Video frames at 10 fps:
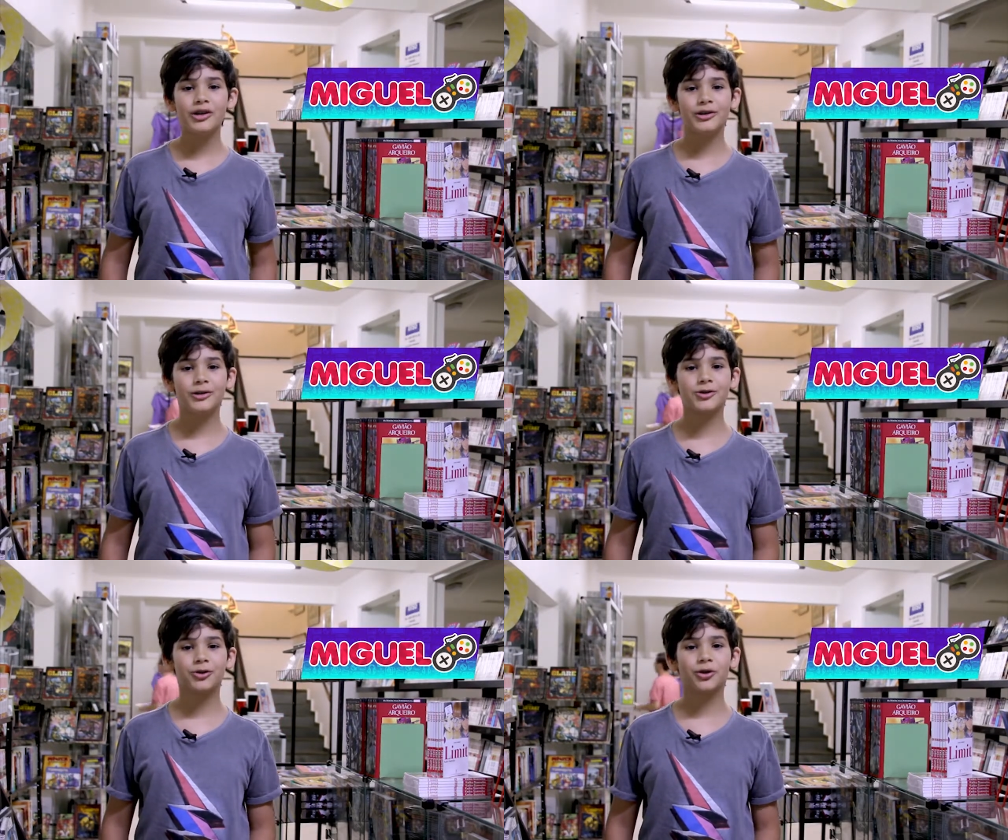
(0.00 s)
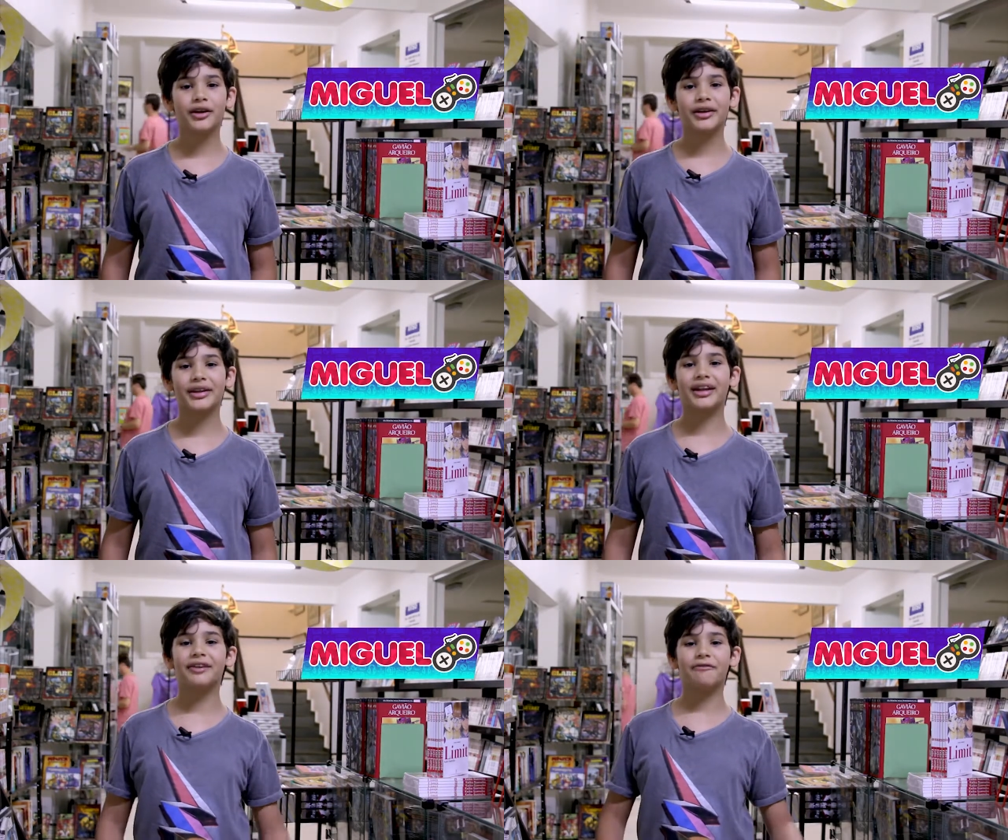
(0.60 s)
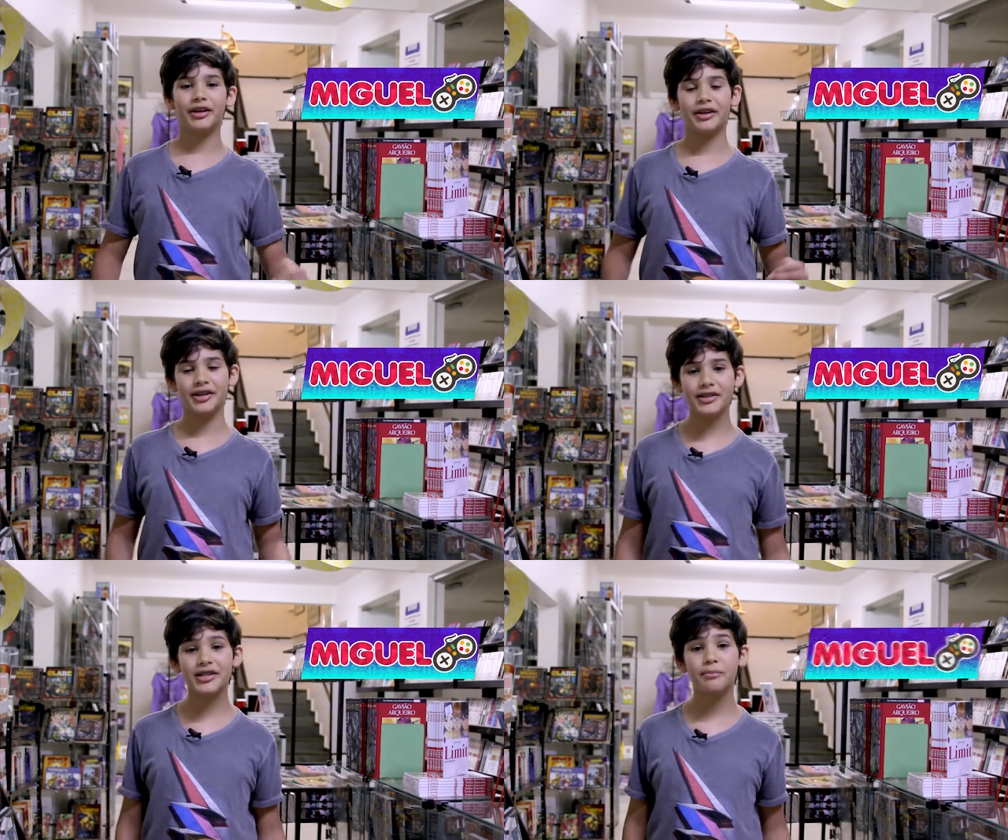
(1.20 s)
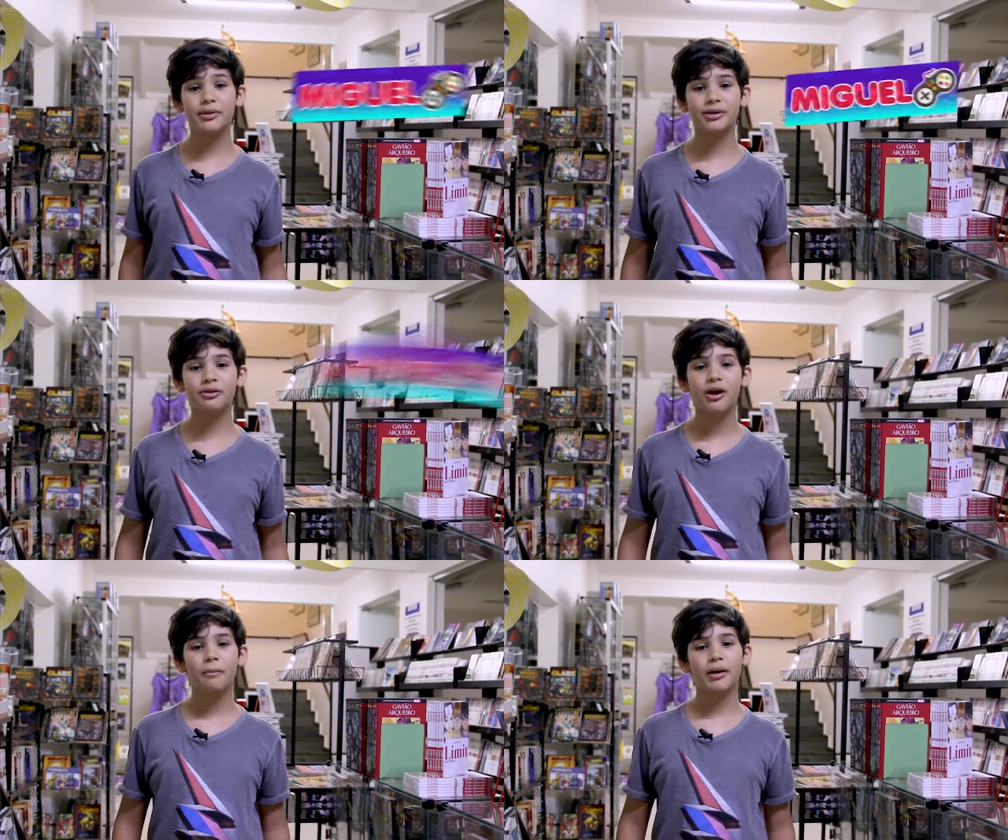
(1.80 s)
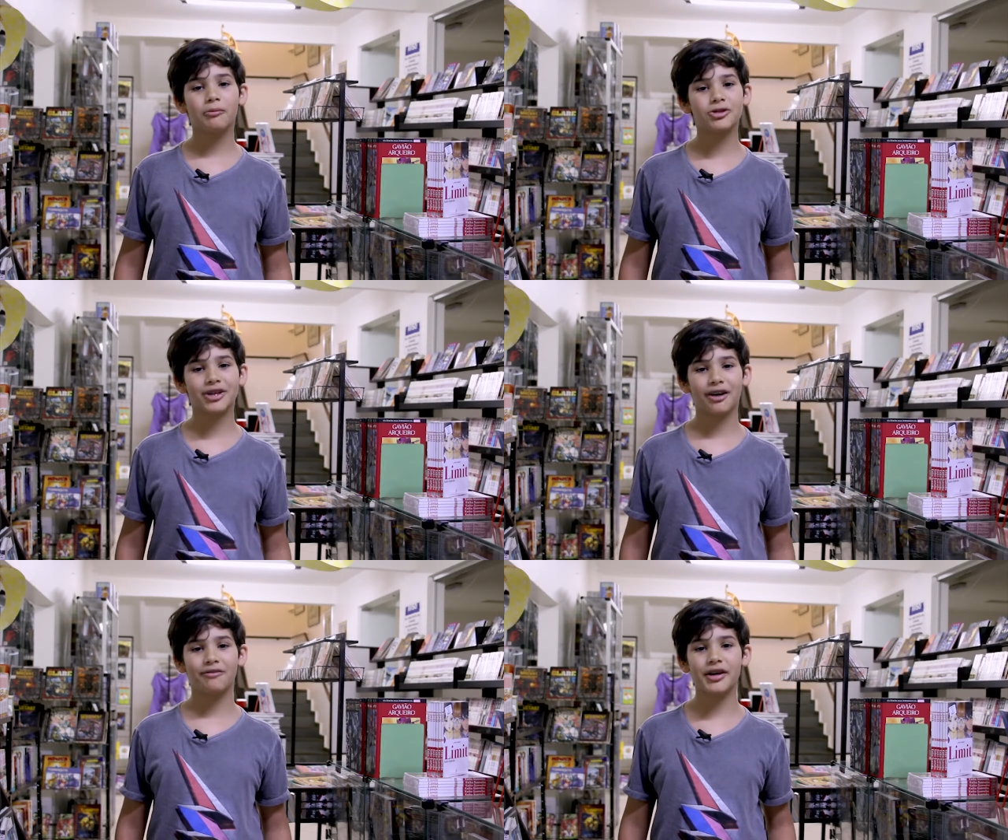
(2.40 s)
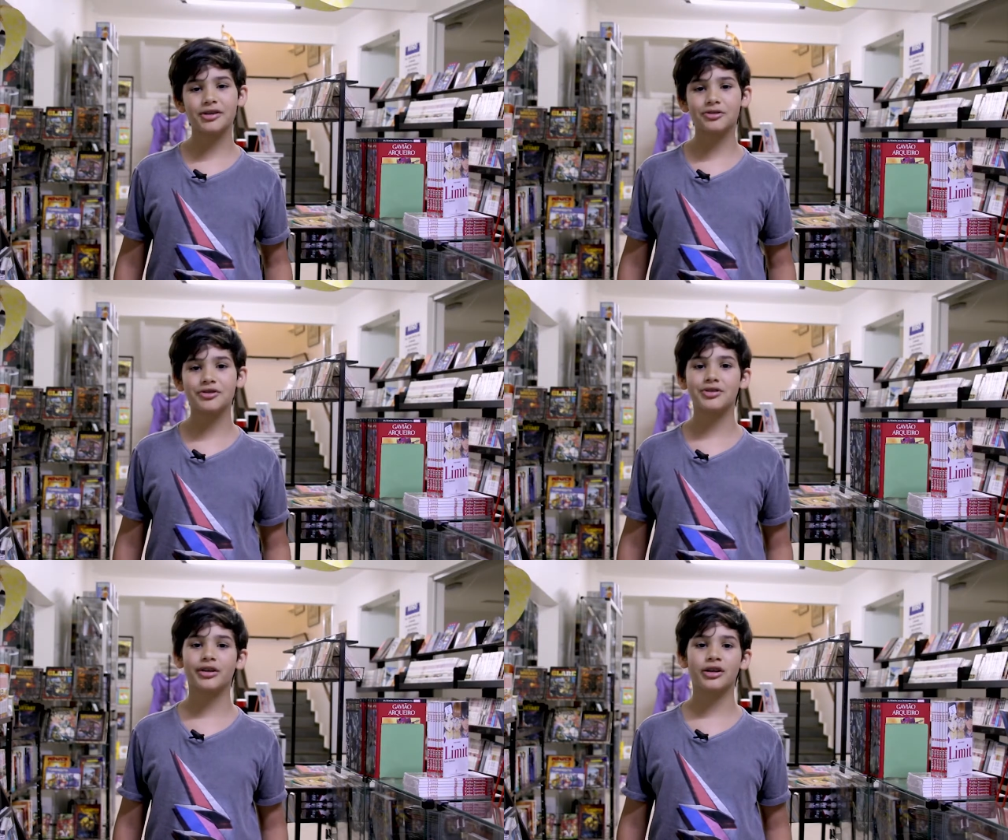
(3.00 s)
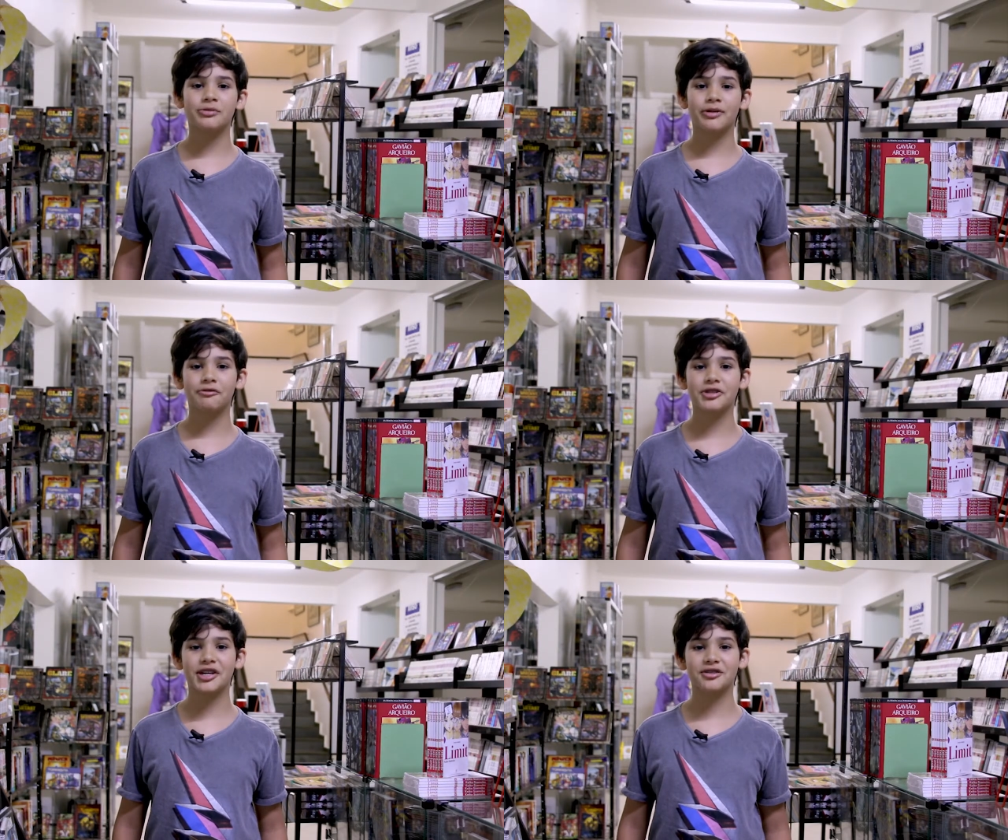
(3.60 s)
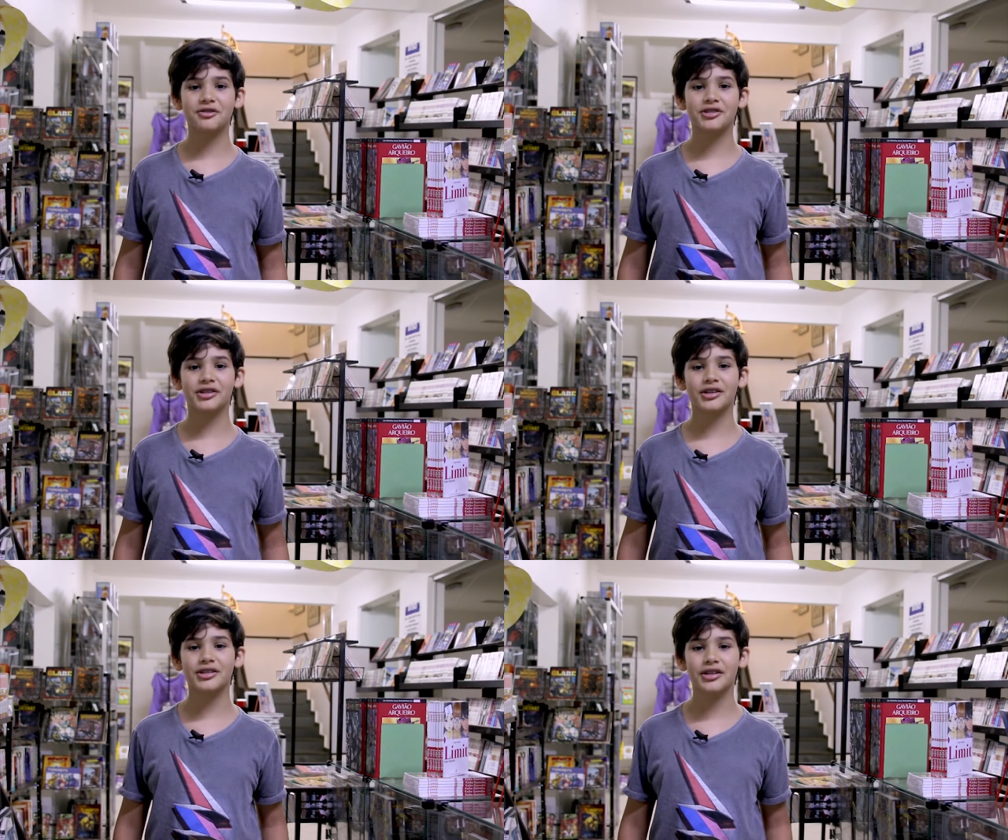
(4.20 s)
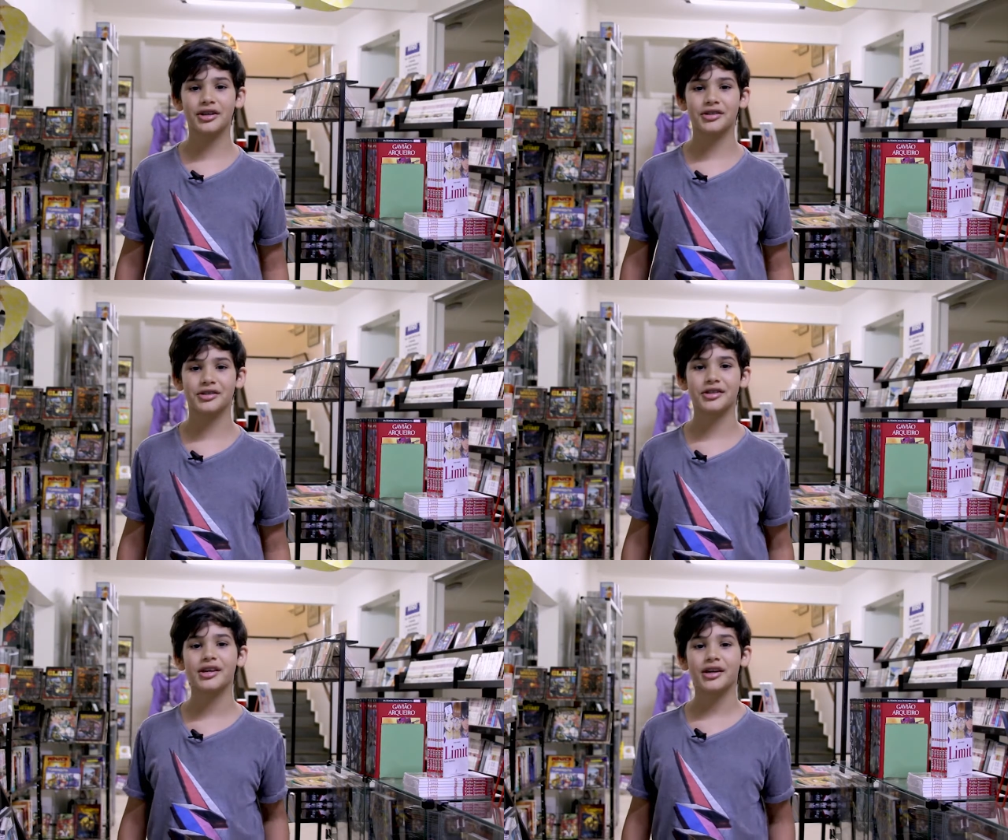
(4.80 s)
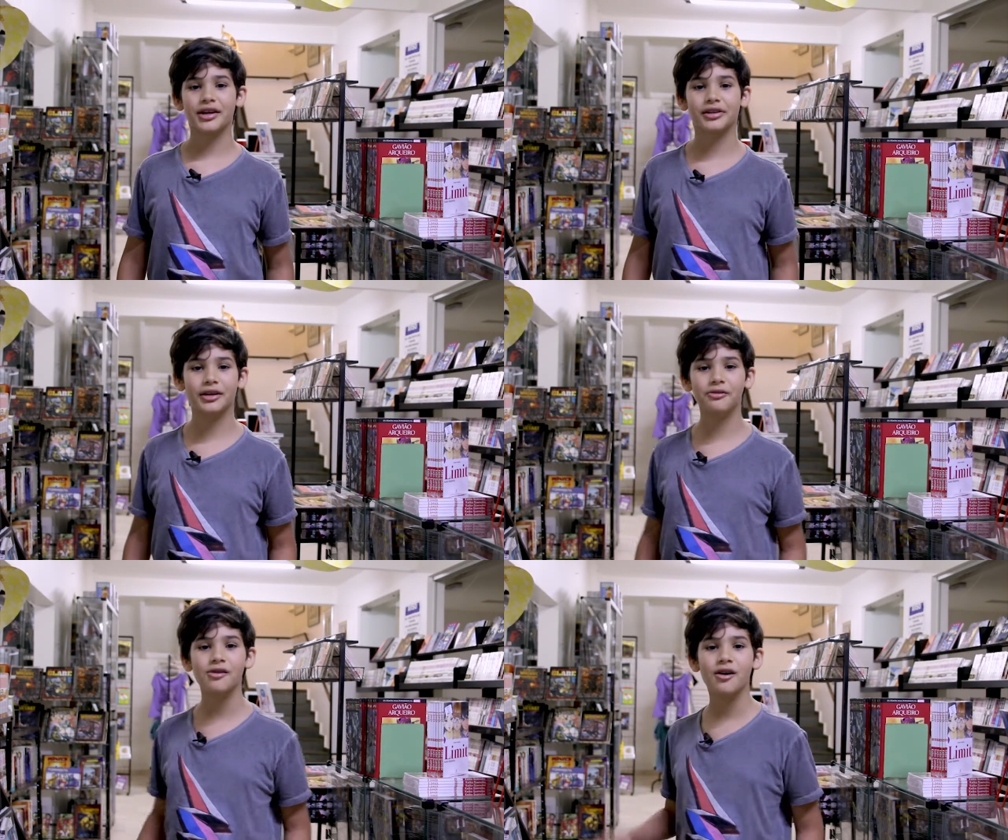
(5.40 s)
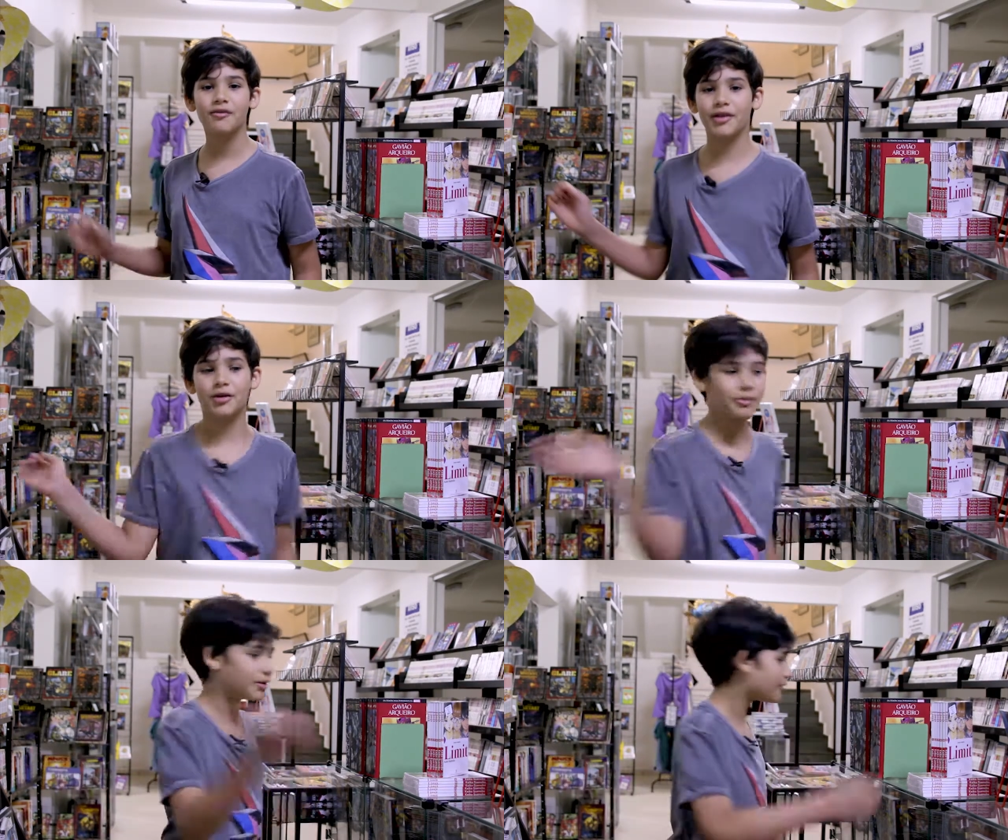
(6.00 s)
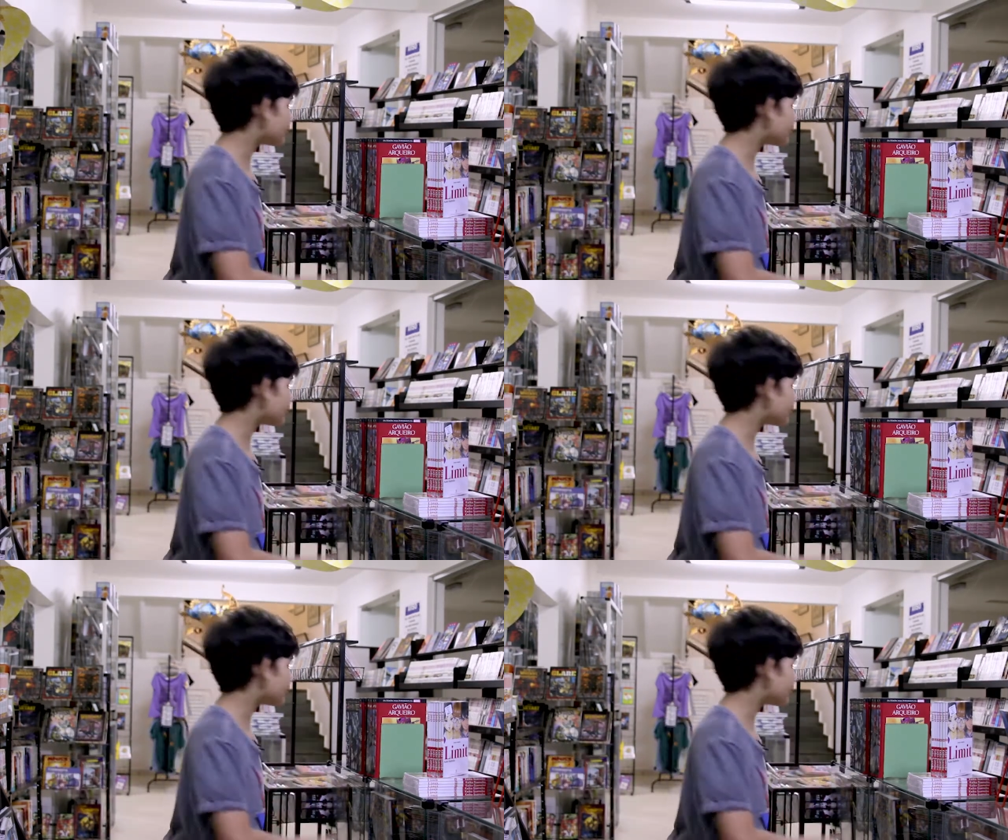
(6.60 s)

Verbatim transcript: e hoje eu tô aqui na Livraria Sebinho para mostrar várias coisas legais para vocês no Dia das Crianças. Então, vem comigo!